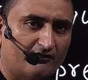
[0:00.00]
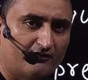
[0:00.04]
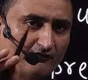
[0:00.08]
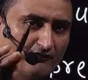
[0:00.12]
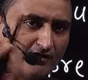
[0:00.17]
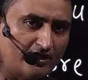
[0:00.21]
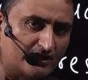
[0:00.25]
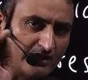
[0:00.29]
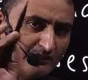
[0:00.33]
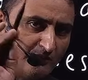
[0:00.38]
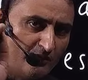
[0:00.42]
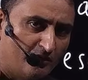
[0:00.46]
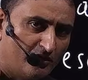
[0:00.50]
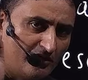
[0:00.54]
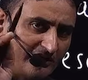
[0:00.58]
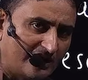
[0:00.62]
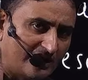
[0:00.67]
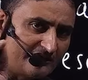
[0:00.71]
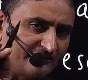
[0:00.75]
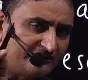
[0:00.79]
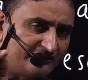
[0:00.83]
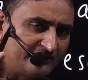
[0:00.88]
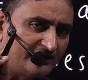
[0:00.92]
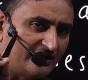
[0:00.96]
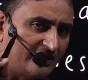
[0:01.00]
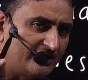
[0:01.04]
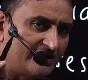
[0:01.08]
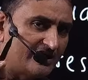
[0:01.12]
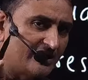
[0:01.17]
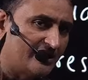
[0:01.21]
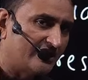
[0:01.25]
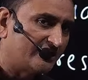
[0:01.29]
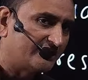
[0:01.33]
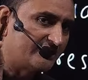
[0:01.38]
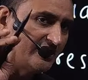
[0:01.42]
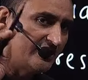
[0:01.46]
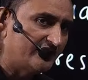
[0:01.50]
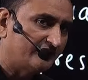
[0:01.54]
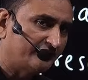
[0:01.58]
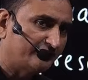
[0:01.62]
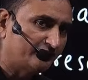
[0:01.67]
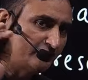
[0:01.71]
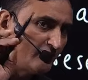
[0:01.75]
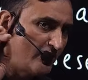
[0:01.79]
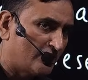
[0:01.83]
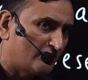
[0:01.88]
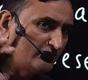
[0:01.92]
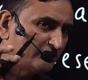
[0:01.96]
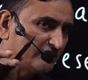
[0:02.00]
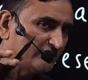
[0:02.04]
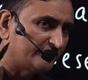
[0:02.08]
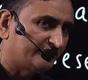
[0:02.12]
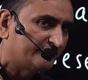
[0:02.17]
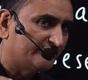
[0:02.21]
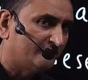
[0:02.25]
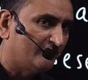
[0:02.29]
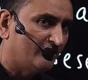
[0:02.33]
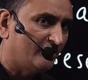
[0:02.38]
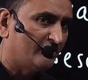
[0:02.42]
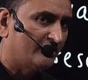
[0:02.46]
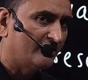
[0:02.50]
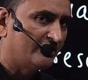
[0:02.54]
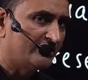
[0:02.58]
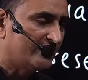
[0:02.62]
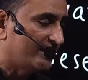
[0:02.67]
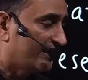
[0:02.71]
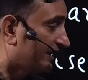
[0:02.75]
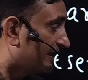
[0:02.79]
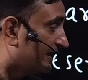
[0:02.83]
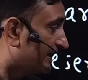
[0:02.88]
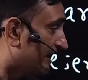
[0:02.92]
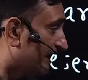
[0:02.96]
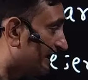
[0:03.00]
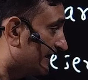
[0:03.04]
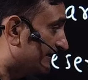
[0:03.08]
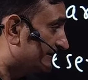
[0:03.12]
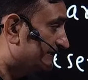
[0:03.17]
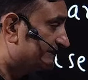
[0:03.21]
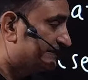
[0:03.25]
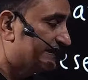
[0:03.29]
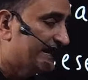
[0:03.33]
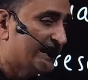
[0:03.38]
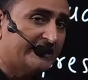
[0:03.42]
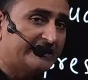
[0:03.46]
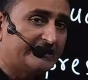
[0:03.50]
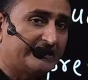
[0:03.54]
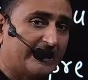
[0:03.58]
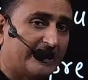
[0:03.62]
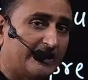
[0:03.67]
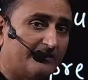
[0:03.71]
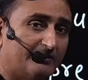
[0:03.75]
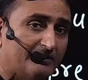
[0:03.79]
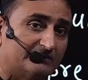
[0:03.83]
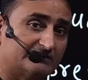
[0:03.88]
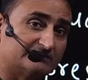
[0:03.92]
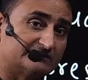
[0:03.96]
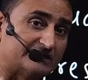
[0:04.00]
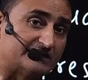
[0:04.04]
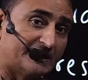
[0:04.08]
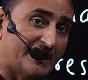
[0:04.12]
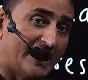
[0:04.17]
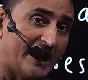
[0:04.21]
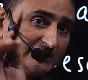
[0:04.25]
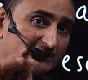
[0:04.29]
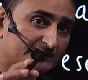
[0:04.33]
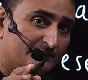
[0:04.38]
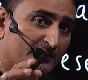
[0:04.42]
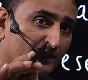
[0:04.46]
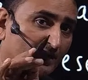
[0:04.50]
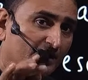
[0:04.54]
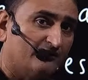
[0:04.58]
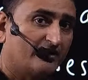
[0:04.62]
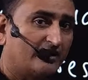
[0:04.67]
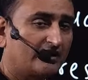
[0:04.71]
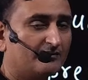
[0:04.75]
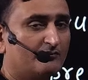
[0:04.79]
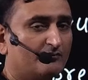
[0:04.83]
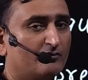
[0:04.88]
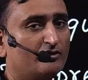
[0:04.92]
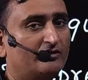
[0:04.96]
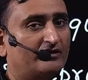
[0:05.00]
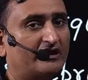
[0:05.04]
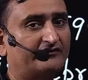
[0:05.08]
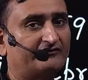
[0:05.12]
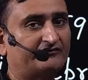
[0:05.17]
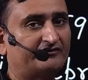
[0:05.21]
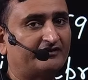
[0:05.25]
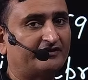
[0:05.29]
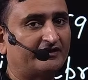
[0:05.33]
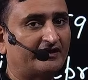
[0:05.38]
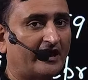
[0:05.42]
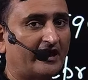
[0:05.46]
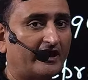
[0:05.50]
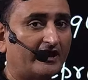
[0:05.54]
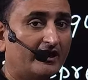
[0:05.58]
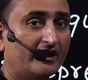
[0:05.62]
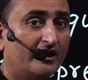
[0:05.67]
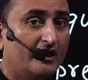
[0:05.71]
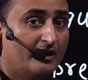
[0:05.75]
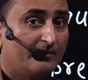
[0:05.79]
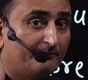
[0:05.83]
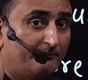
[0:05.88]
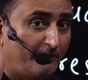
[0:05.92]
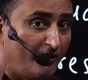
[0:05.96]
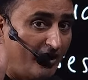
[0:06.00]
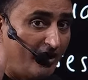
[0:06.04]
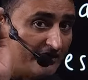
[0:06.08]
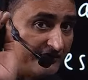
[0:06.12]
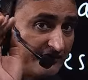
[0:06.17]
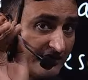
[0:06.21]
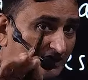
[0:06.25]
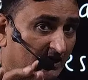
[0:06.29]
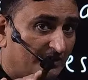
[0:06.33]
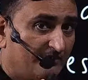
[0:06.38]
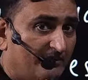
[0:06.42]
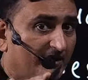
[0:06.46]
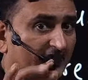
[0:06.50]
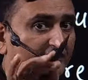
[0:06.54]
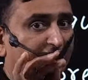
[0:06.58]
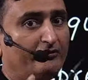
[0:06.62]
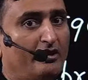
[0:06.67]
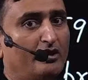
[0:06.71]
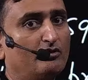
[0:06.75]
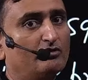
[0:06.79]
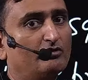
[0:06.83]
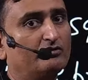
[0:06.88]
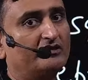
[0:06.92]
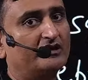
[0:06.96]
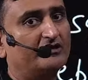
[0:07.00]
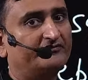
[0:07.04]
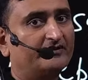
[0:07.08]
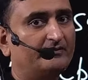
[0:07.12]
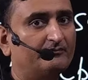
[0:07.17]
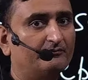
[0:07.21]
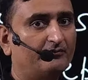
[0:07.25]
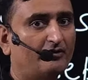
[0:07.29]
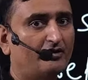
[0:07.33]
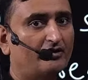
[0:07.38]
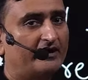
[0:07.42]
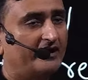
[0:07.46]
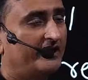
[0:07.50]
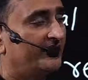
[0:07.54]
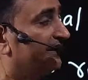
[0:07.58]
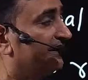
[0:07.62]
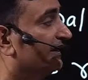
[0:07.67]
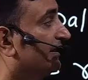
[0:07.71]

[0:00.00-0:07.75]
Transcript: वर्गमूल का चिन्ह नहीं है ये स्क्वायर रूट का सिंबल नहीं है ये केवल धनात्मक वर्गमूल का चिन्ह है पॉजिटिव स्क्वायर रूट का सिंबल है